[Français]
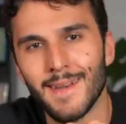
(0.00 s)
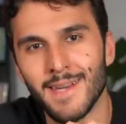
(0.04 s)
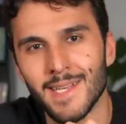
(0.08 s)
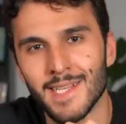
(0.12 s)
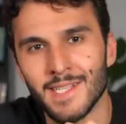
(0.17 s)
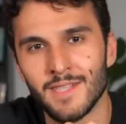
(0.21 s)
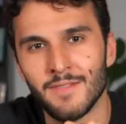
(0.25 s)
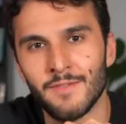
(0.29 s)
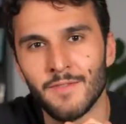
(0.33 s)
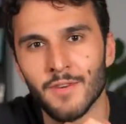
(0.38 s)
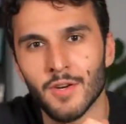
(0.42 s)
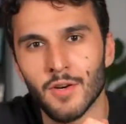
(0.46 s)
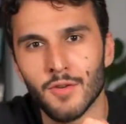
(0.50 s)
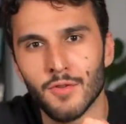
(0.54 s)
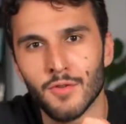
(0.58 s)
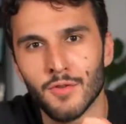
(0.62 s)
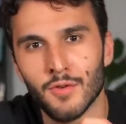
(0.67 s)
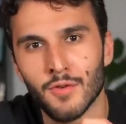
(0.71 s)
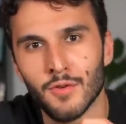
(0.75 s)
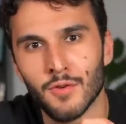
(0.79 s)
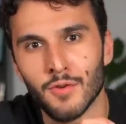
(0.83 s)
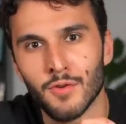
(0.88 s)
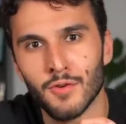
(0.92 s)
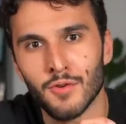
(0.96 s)
les différentes
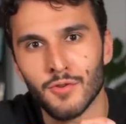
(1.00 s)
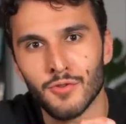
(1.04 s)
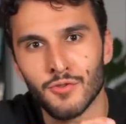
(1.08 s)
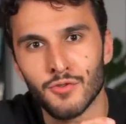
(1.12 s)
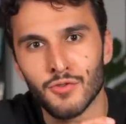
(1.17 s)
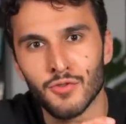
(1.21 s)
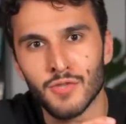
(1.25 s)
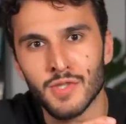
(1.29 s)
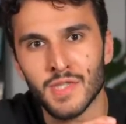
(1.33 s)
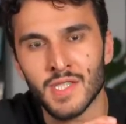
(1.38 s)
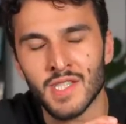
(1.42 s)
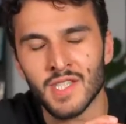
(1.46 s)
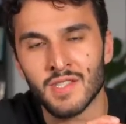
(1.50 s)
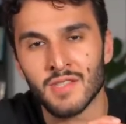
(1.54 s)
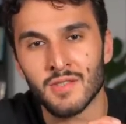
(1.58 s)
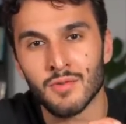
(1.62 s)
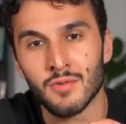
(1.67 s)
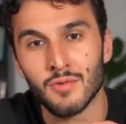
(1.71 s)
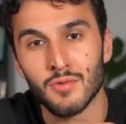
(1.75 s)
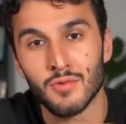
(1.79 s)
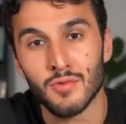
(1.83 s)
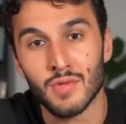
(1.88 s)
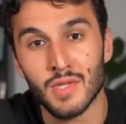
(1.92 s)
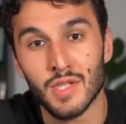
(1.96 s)
euh, choses qui
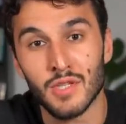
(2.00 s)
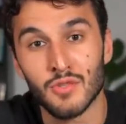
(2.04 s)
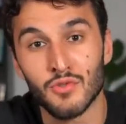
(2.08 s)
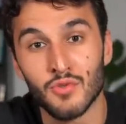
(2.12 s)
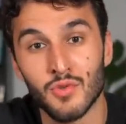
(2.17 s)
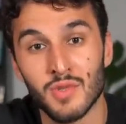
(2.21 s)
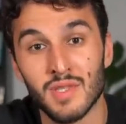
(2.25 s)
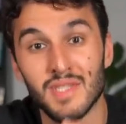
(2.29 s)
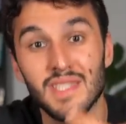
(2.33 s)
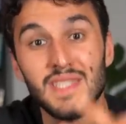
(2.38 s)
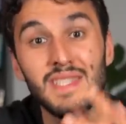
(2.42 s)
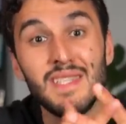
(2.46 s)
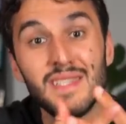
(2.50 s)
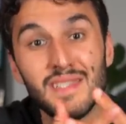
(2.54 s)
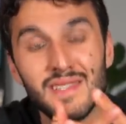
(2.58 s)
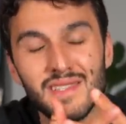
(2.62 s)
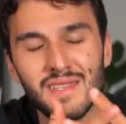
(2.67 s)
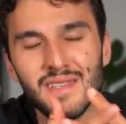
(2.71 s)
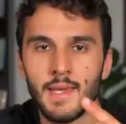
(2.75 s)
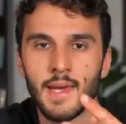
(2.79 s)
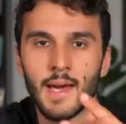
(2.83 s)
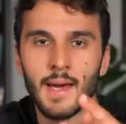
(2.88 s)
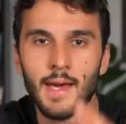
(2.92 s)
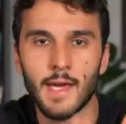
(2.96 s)
se, qui se
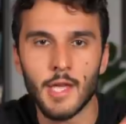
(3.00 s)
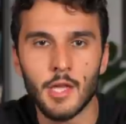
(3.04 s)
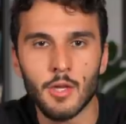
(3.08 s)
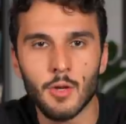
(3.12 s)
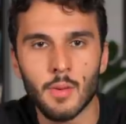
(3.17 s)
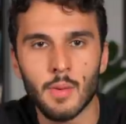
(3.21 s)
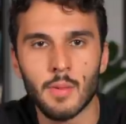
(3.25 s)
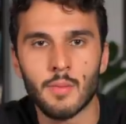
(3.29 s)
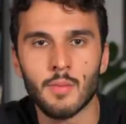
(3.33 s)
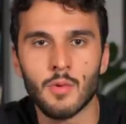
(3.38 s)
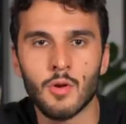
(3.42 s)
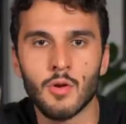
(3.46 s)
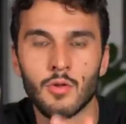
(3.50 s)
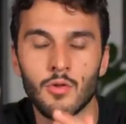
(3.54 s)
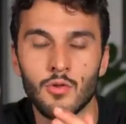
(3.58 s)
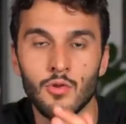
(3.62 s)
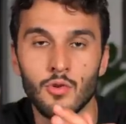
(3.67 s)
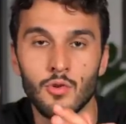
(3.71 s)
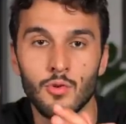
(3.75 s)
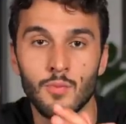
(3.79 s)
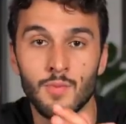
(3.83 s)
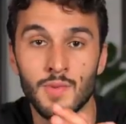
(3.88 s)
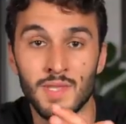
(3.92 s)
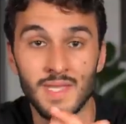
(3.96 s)
disent. Il y a énormément
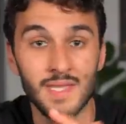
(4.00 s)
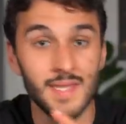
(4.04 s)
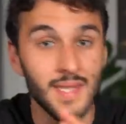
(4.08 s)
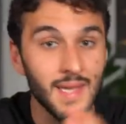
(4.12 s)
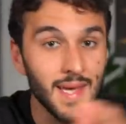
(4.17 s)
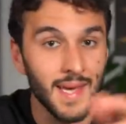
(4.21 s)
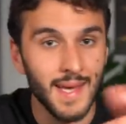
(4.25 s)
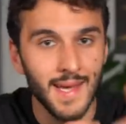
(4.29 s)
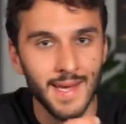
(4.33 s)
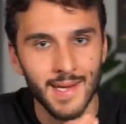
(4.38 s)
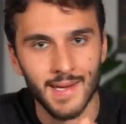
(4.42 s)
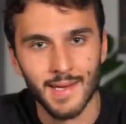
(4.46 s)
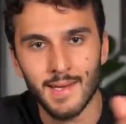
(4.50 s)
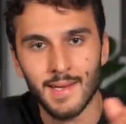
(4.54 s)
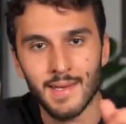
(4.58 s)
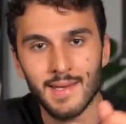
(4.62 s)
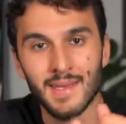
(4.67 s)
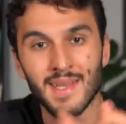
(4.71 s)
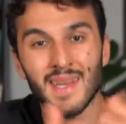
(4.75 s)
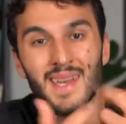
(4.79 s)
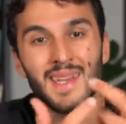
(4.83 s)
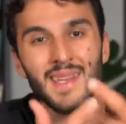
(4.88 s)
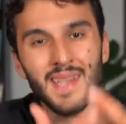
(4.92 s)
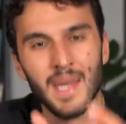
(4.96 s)
de petites règles
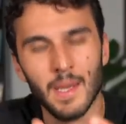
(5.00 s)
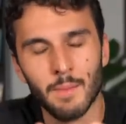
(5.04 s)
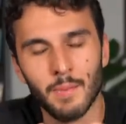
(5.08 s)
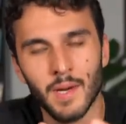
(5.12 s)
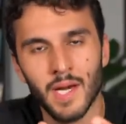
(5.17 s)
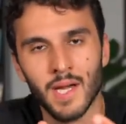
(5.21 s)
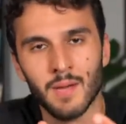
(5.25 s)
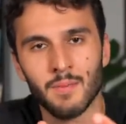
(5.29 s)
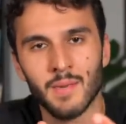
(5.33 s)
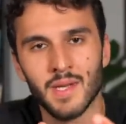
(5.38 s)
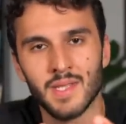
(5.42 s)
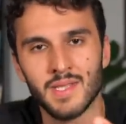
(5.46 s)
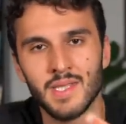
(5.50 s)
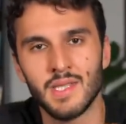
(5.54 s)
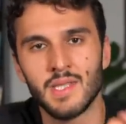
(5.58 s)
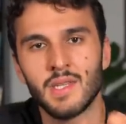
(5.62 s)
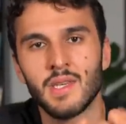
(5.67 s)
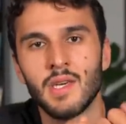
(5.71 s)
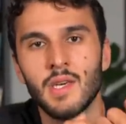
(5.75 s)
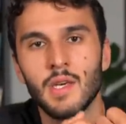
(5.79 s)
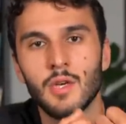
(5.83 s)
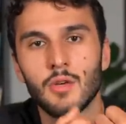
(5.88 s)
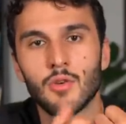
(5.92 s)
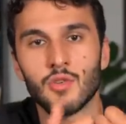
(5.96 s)
très très pragmatiques
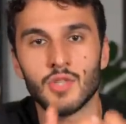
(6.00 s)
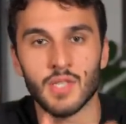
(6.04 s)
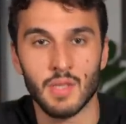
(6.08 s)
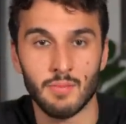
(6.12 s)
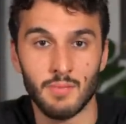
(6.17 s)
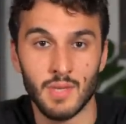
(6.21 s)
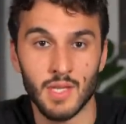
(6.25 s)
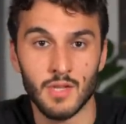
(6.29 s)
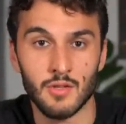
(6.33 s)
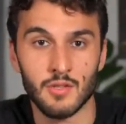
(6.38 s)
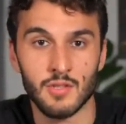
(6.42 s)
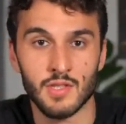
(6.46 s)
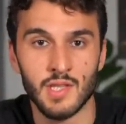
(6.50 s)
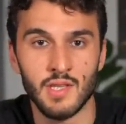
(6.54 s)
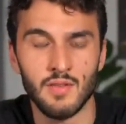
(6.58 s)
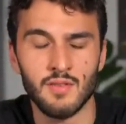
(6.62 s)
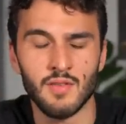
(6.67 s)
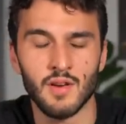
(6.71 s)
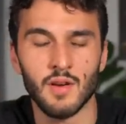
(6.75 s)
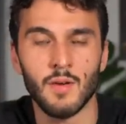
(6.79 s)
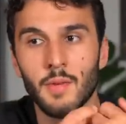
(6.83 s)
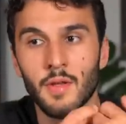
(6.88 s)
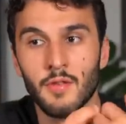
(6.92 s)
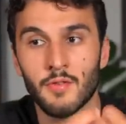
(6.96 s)
que j'aime bien dans ce
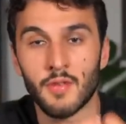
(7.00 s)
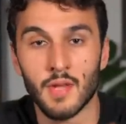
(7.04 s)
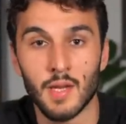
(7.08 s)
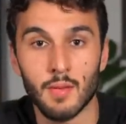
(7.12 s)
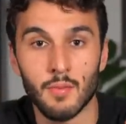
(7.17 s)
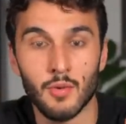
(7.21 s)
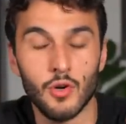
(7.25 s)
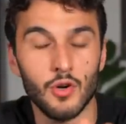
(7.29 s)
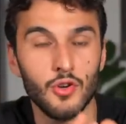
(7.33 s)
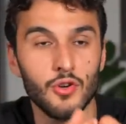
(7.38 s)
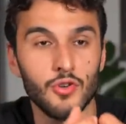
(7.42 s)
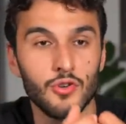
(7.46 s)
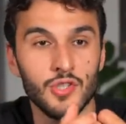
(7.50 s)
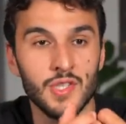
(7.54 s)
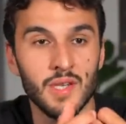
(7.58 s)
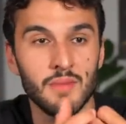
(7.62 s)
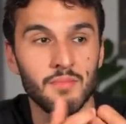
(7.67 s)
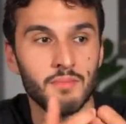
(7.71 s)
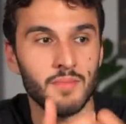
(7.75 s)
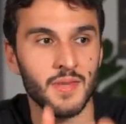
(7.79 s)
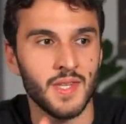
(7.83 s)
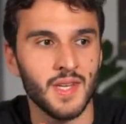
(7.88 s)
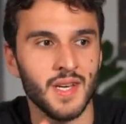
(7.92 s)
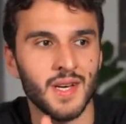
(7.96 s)
livre. Personnellement,
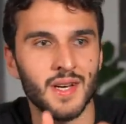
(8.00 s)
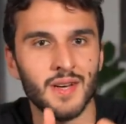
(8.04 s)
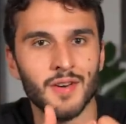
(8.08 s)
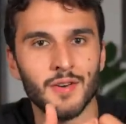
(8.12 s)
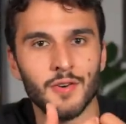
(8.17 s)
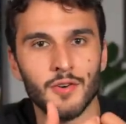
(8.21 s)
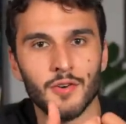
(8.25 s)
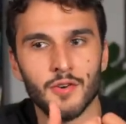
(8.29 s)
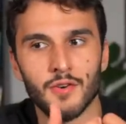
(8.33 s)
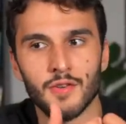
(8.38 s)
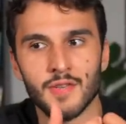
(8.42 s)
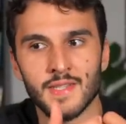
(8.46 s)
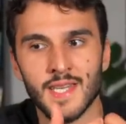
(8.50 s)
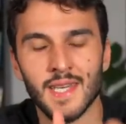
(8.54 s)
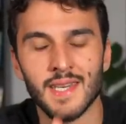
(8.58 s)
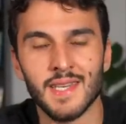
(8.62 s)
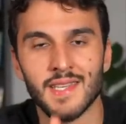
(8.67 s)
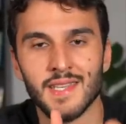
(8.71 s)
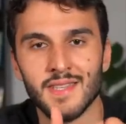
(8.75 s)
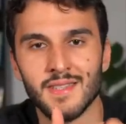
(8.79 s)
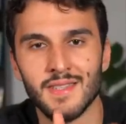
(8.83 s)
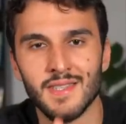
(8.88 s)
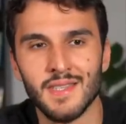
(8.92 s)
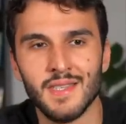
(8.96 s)
j'aime bien euh, celle
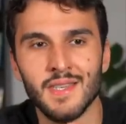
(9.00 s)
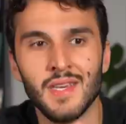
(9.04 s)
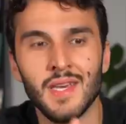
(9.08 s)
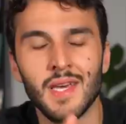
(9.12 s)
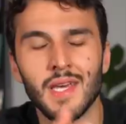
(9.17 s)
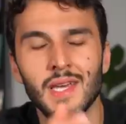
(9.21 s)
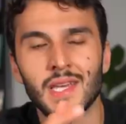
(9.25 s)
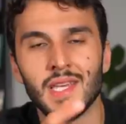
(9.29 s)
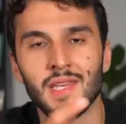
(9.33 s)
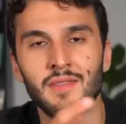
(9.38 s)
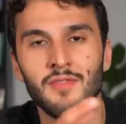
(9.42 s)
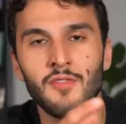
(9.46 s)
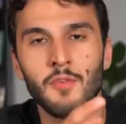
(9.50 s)
qui dit qu'il ne